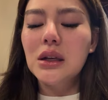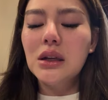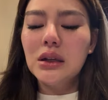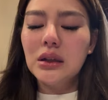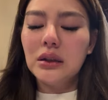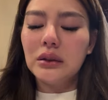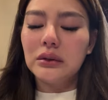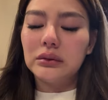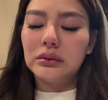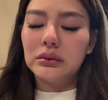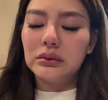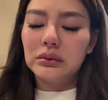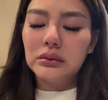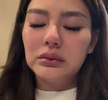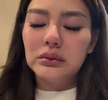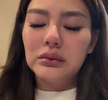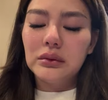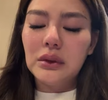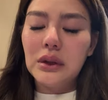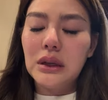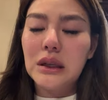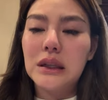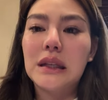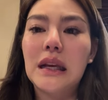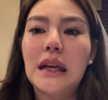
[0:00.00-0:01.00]
ซึ่ง
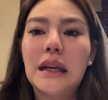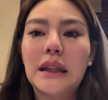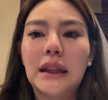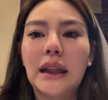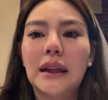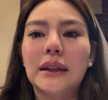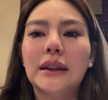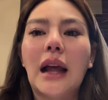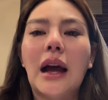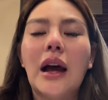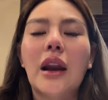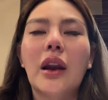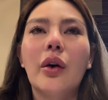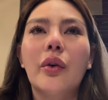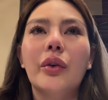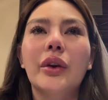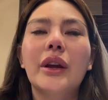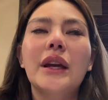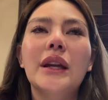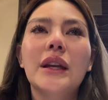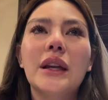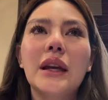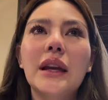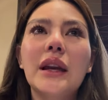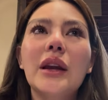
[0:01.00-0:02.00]
สิ่งต่างๆเหล่า
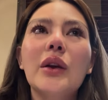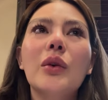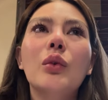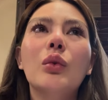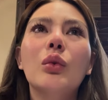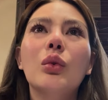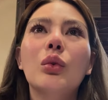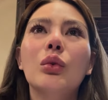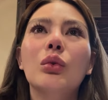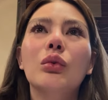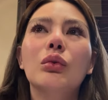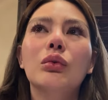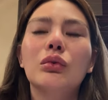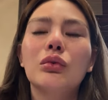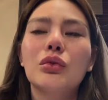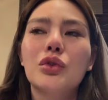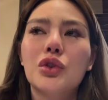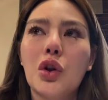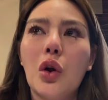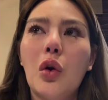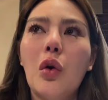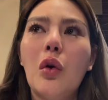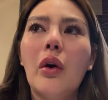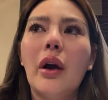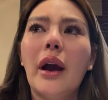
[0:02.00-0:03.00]
นี้ที่ดิวโช
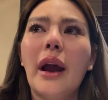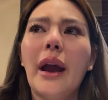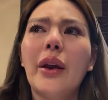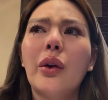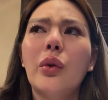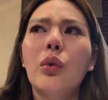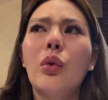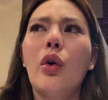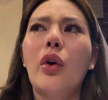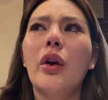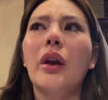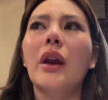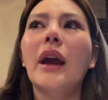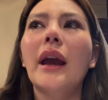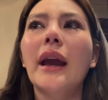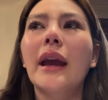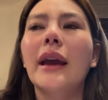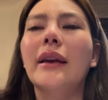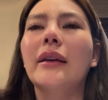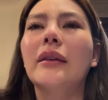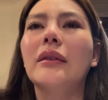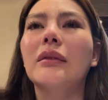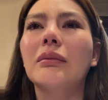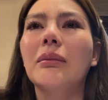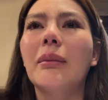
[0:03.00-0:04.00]
ว์ให้ทุกคนเห็
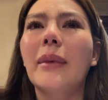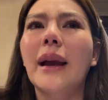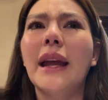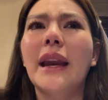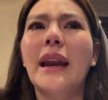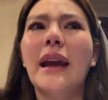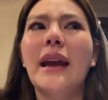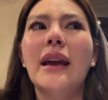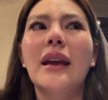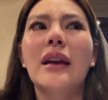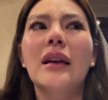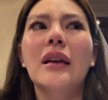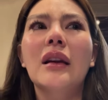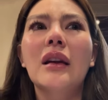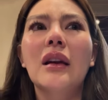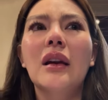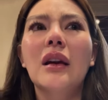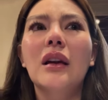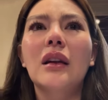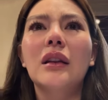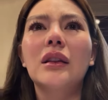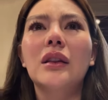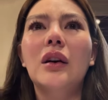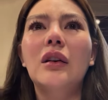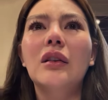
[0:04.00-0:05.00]
นไม่ได้
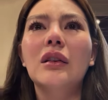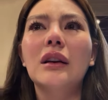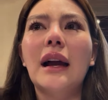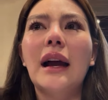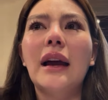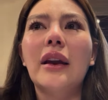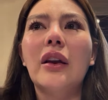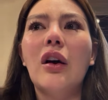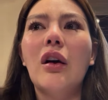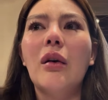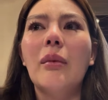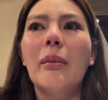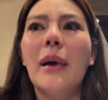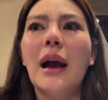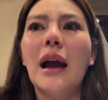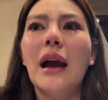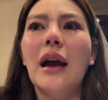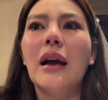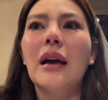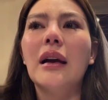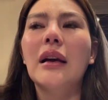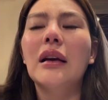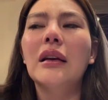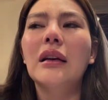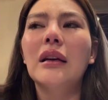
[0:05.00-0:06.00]
ต้องการออกมา
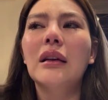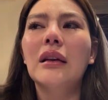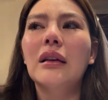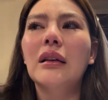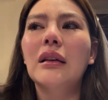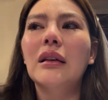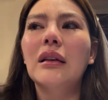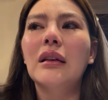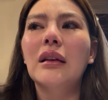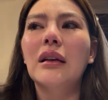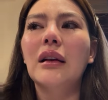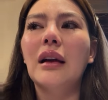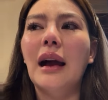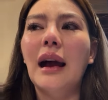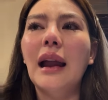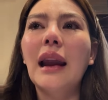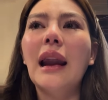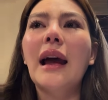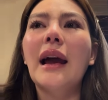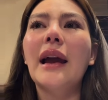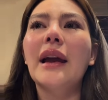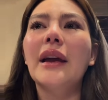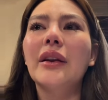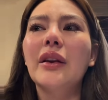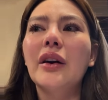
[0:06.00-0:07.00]
อะไร
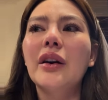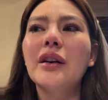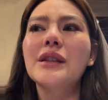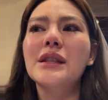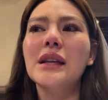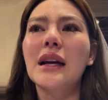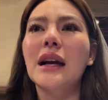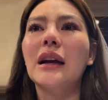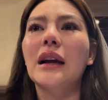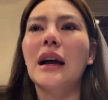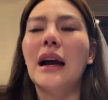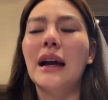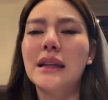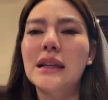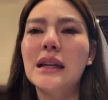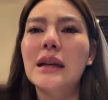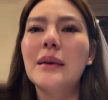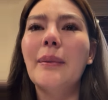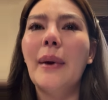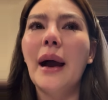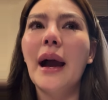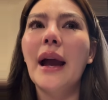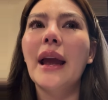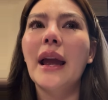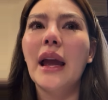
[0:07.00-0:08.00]
นอกจากอธิ
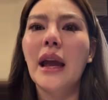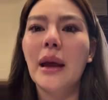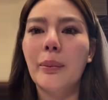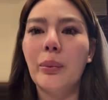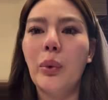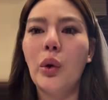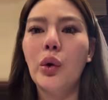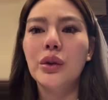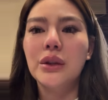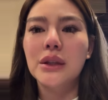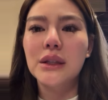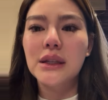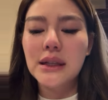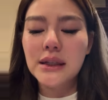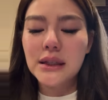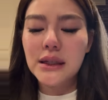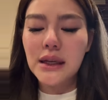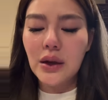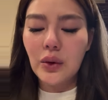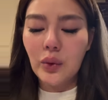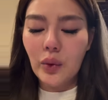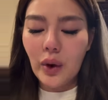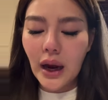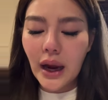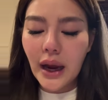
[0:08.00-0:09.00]
บายเหตุผลจริ
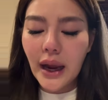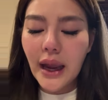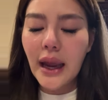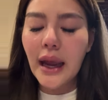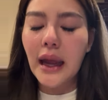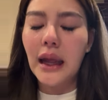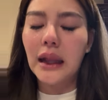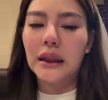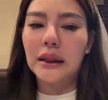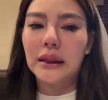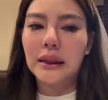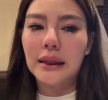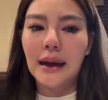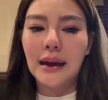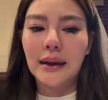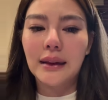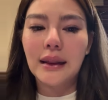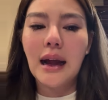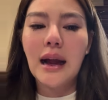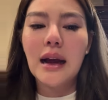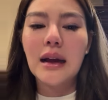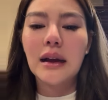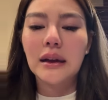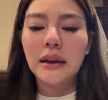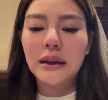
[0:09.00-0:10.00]
งๆ ว่าเหตุ
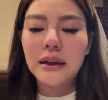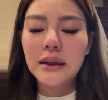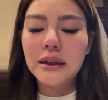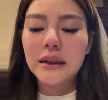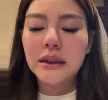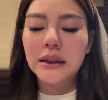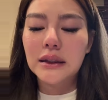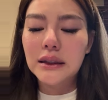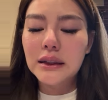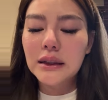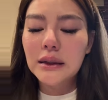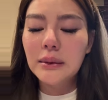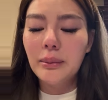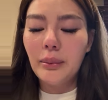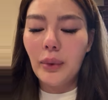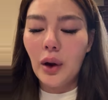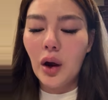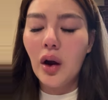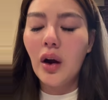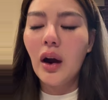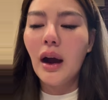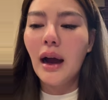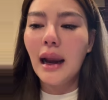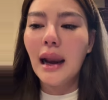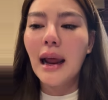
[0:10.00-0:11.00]
ต่างๆเกิดขึ้นเพ
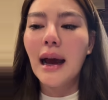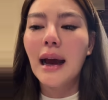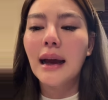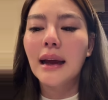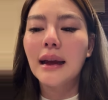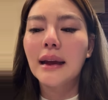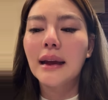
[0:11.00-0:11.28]
ราะอะไร